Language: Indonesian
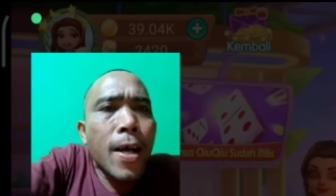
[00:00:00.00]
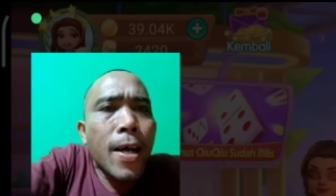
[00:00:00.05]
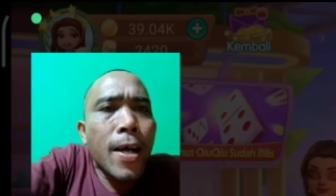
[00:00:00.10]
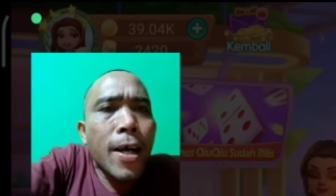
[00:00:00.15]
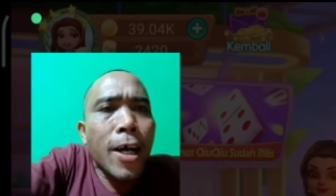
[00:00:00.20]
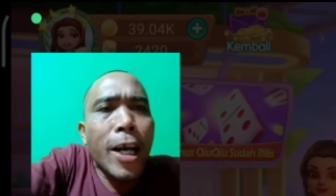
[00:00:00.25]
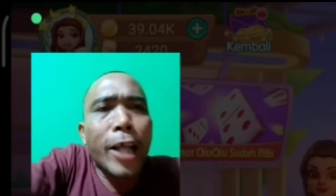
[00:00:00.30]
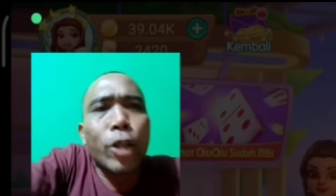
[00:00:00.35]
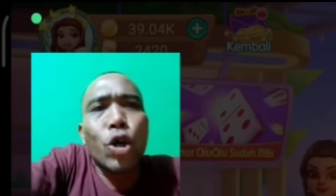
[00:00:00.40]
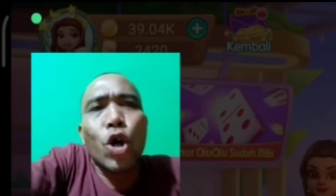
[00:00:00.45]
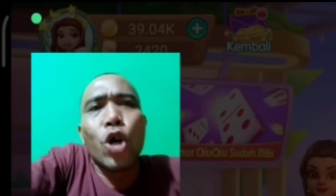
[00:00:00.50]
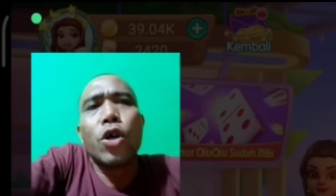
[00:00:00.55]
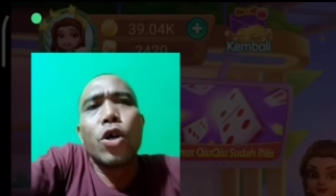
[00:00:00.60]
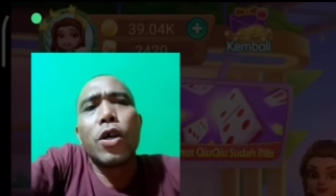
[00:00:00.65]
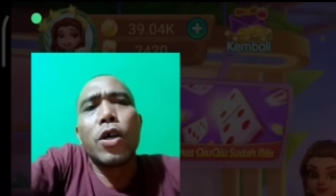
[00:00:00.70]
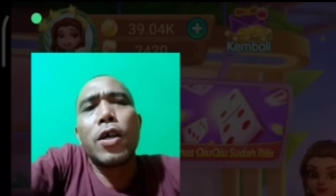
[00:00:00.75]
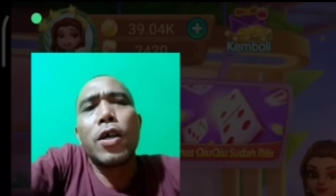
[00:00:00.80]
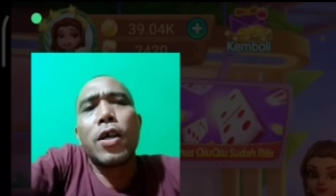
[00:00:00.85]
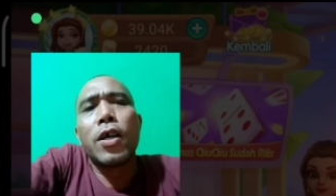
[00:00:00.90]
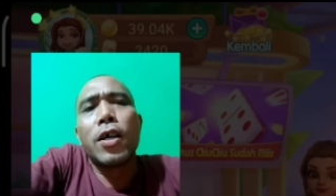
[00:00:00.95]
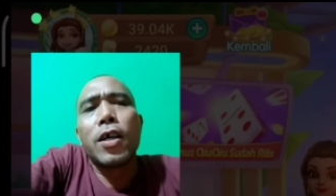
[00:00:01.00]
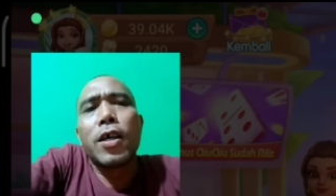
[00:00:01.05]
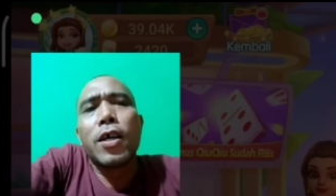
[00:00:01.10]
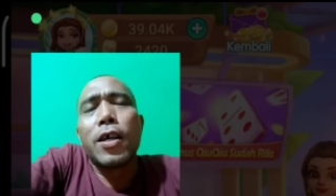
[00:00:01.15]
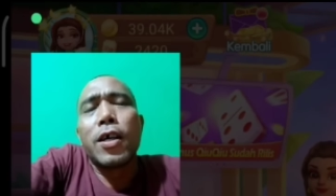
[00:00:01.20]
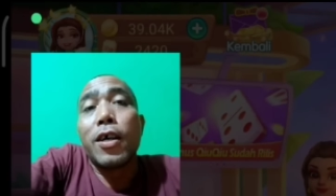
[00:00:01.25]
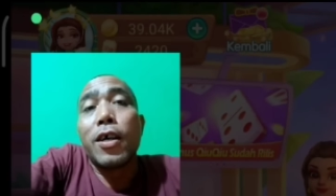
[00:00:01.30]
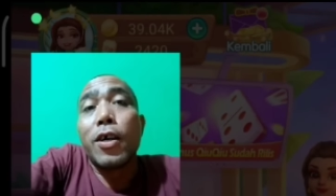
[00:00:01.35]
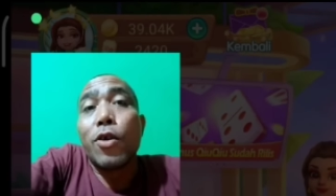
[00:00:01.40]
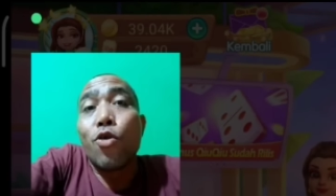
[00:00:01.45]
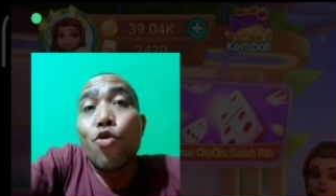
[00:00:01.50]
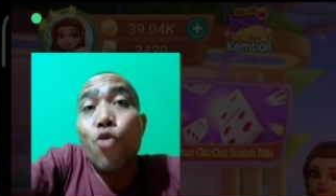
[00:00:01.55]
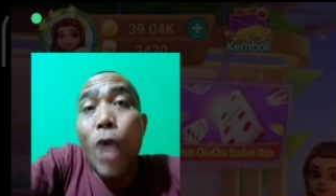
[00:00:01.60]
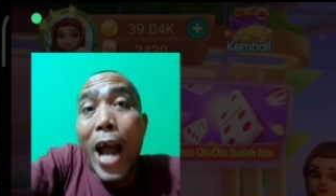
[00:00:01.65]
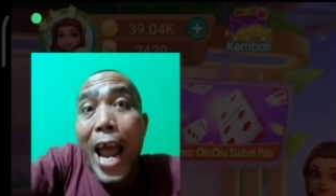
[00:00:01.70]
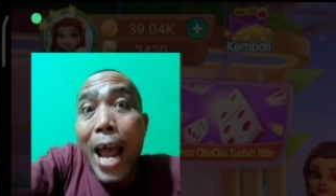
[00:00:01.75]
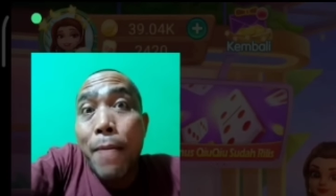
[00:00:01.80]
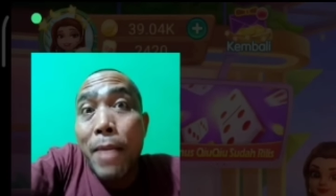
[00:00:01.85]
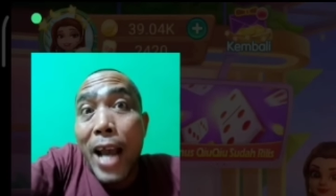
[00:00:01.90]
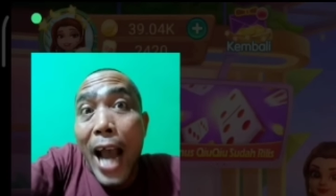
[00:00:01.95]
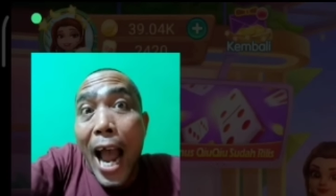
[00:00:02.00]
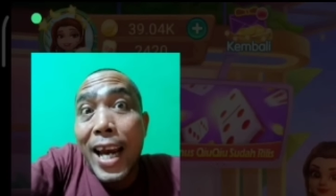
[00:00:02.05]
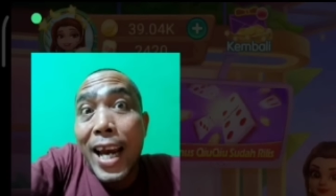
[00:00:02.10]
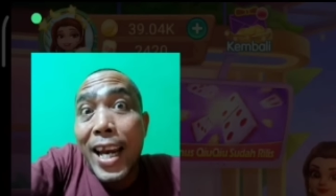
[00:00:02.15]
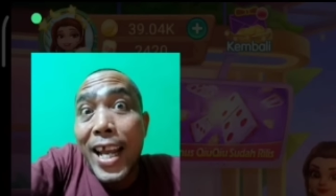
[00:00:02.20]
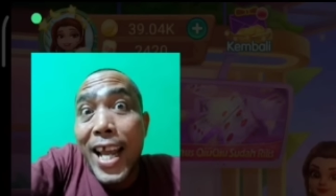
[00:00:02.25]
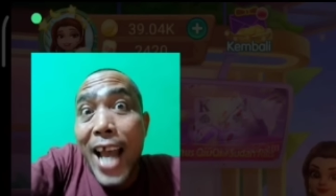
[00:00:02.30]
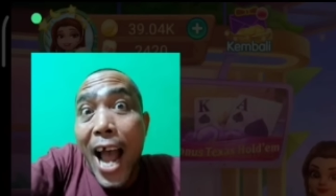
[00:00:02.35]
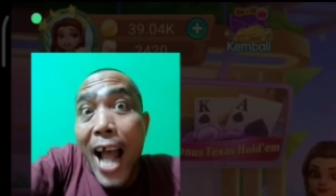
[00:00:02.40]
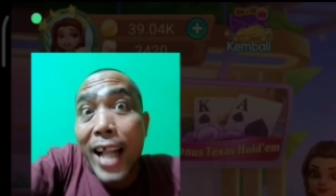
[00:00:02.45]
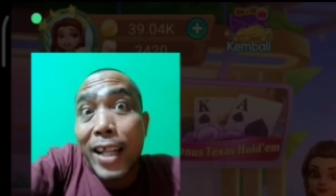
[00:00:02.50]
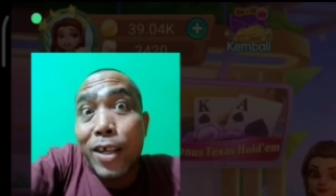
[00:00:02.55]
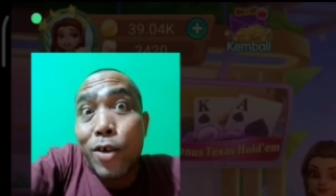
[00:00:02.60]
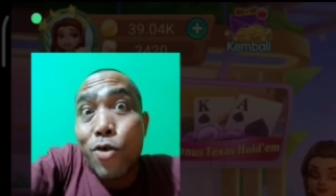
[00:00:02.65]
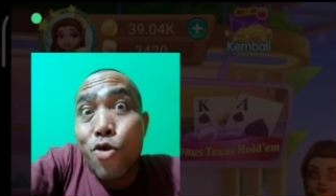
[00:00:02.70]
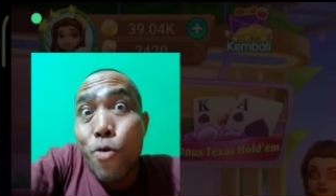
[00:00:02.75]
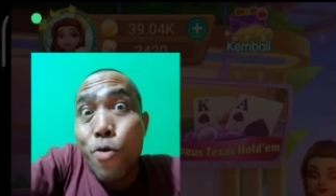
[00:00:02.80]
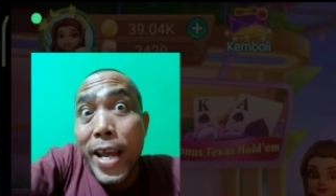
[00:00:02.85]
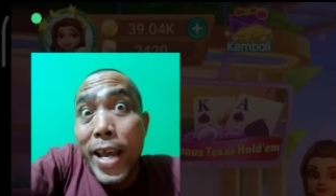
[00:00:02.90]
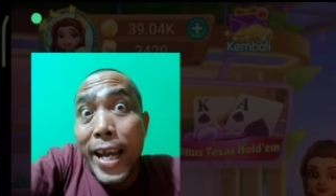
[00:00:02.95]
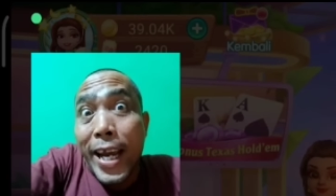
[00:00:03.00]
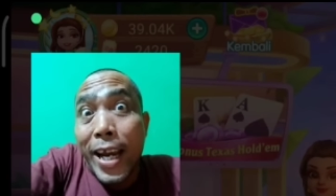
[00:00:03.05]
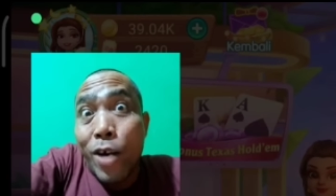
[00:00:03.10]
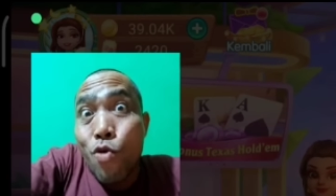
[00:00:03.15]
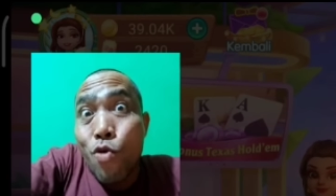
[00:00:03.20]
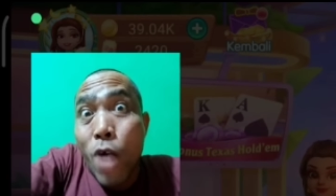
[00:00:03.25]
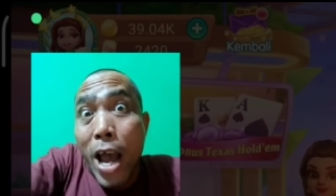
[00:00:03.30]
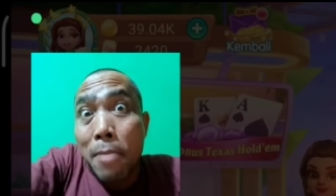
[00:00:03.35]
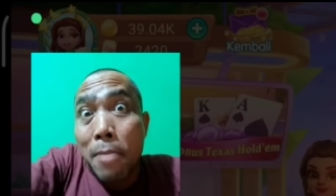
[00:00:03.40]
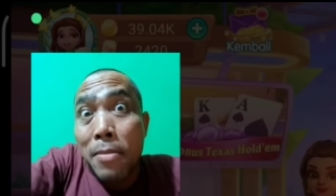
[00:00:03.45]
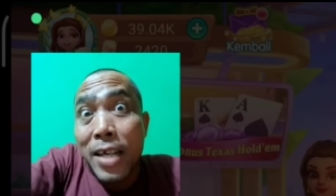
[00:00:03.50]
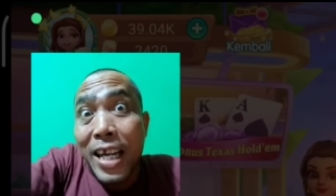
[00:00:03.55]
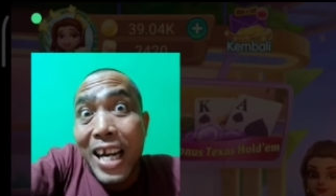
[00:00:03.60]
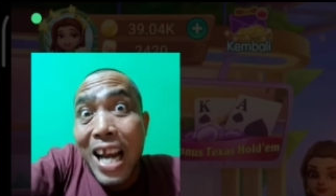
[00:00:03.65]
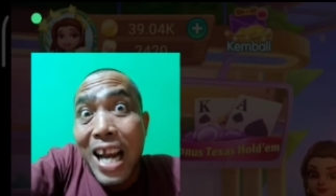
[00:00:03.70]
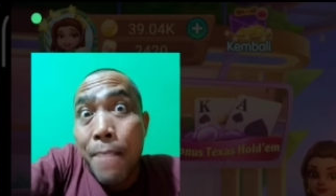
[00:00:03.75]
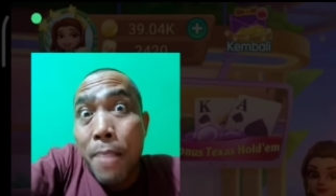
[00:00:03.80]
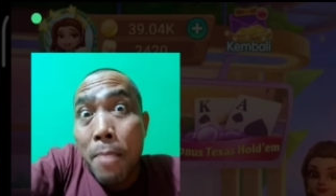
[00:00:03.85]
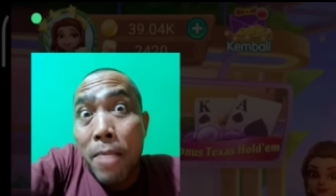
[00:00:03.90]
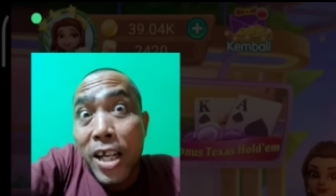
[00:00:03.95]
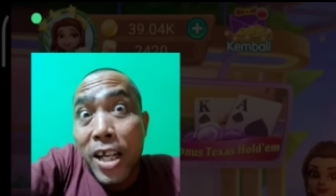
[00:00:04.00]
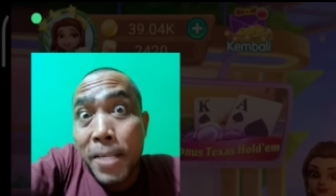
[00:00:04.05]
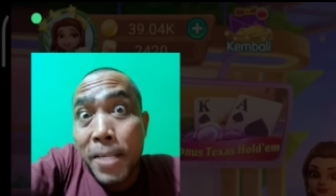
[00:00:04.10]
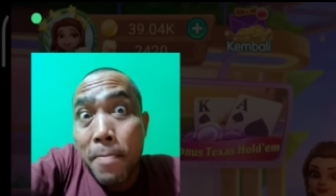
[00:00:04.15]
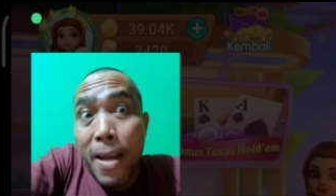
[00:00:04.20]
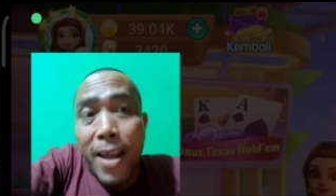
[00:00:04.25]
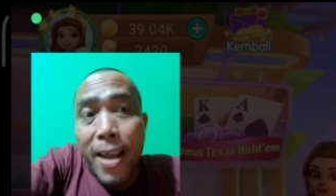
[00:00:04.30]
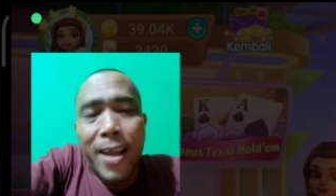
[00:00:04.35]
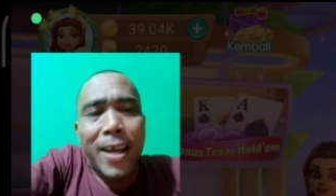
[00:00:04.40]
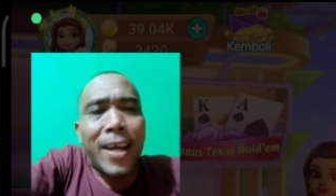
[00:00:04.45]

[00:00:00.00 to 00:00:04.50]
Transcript: Kalian tuh? 2M ya kan? Lihat, ku bikin 2M jadi 18B.